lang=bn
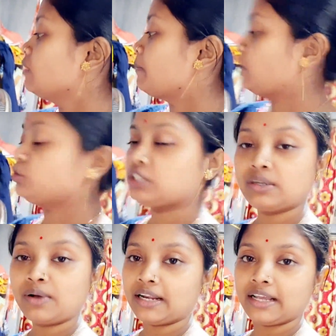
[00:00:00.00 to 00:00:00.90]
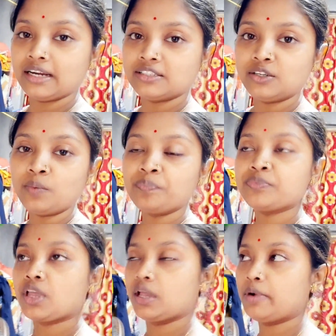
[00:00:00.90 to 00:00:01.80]
পালং শাকটাও কালকে এনেছিল
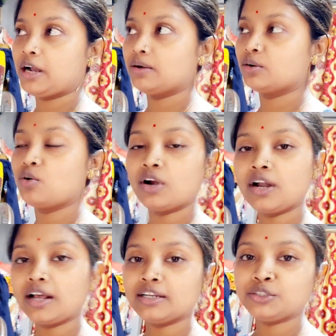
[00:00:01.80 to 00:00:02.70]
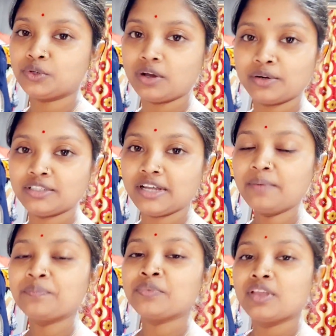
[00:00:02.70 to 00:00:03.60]
এবার ঘরে রাখলে সুটা হয়ে যায়
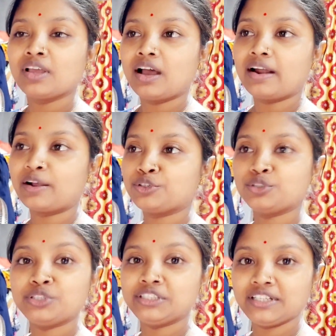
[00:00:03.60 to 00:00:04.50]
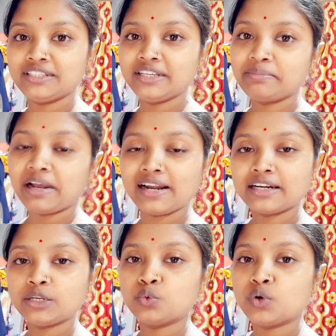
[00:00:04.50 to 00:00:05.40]
আর এখন যেহেতু শীতের দিন বাইরে
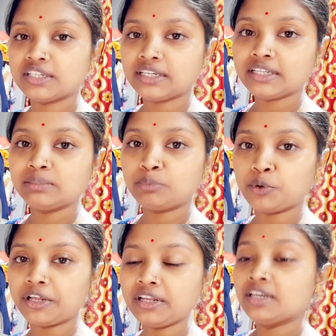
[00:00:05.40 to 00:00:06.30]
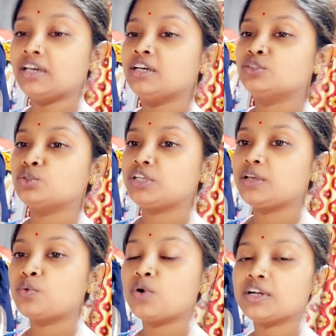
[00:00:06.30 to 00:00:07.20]
রাখলে কুয়াশাটা যে পড়ে তো সেই
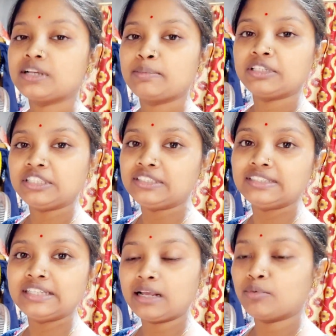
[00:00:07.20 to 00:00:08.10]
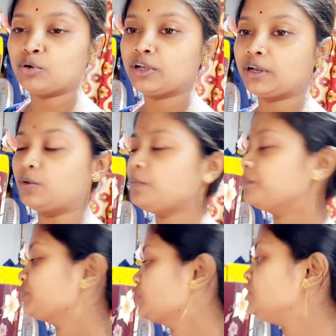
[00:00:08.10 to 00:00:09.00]
কুয়াশা বা শিশির যেটাই বলো না কেন
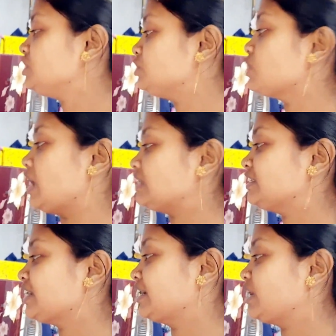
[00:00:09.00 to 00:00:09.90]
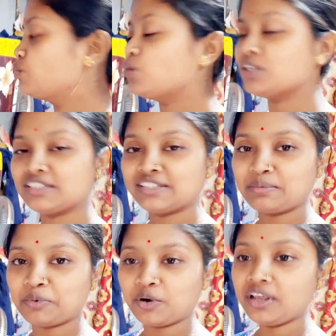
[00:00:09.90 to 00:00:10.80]
শিশির তো ঘাসে থাকে আর কুয়াশা যেটা
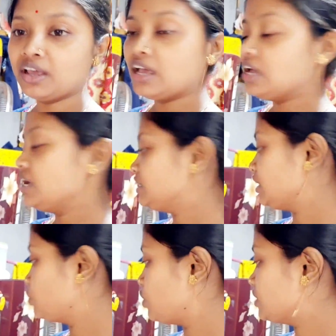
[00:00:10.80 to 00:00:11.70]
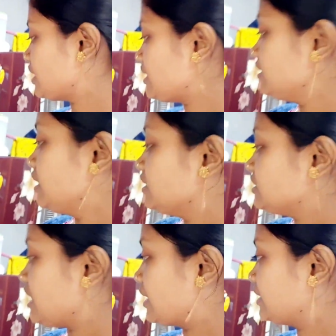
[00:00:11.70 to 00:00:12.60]
পড়ে সেই কুয়াশায়
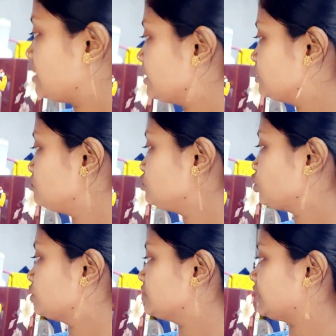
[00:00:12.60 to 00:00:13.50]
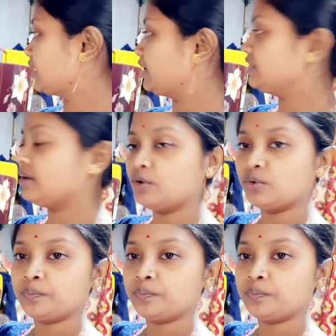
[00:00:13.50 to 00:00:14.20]
শাকটা একদম সতেজ থাকে এই দেখো